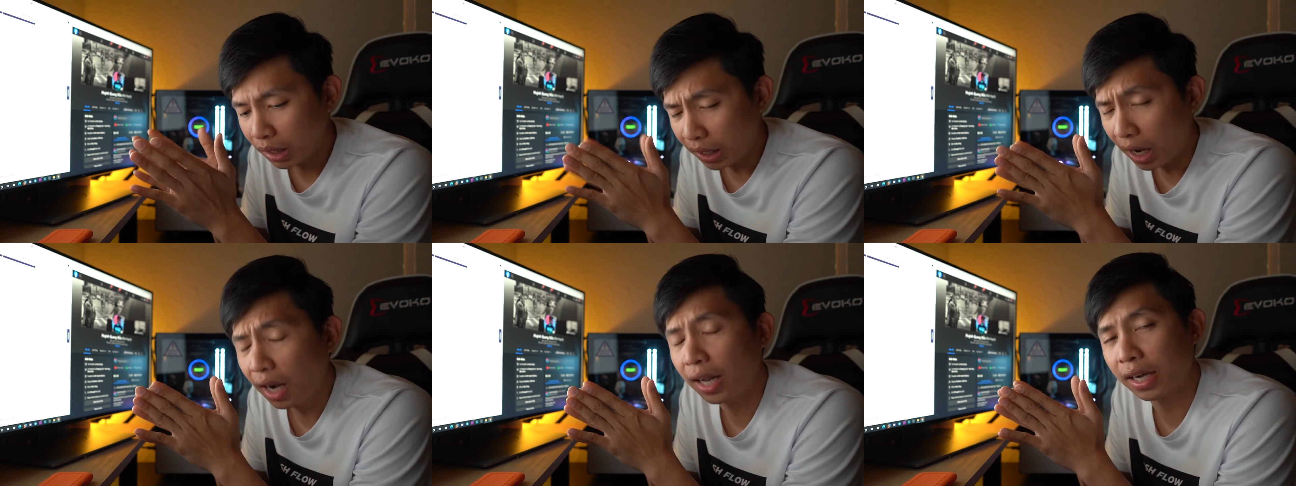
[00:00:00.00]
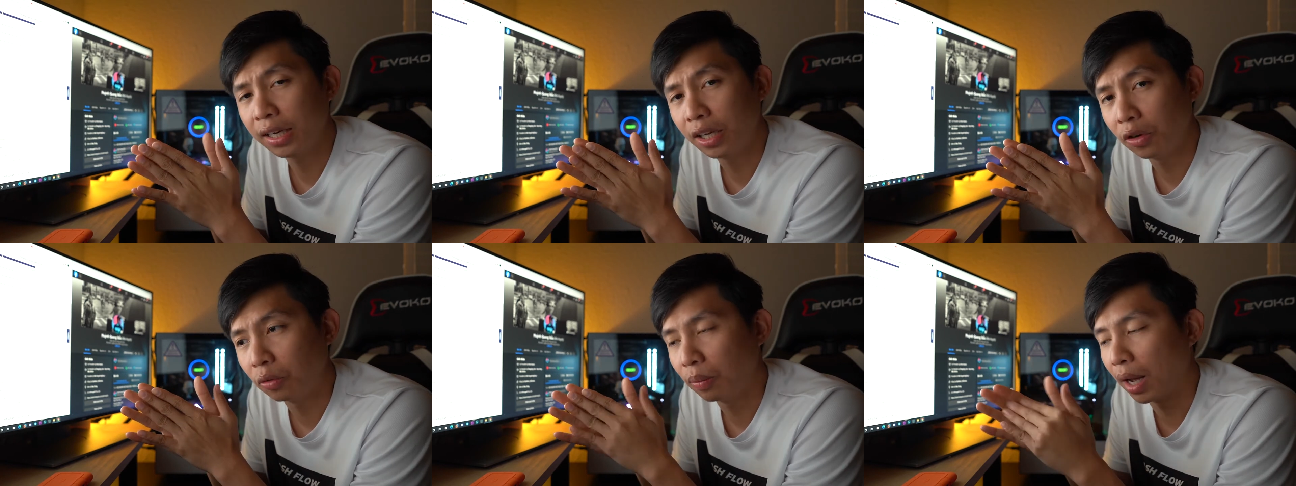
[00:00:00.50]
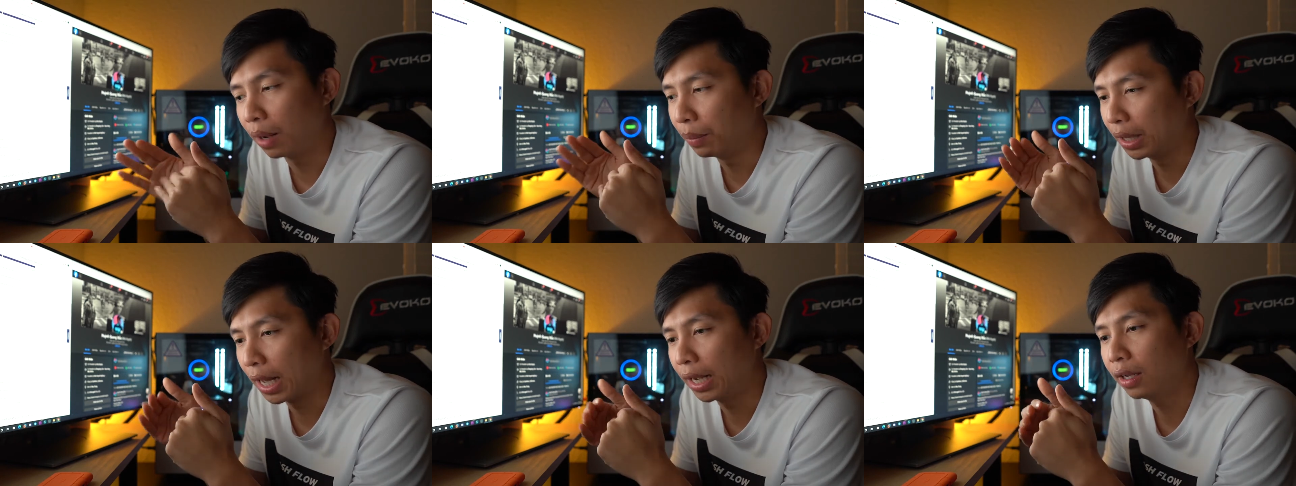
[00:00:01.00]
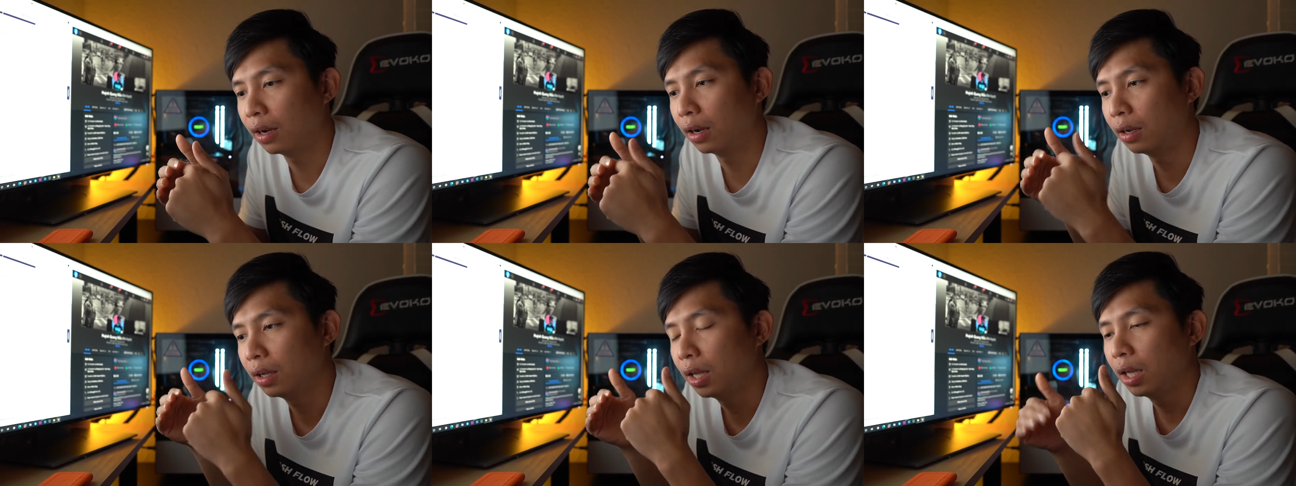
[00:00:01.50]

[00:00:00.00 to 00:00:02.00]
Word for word: thì đó là cái điều mà mình thấy ở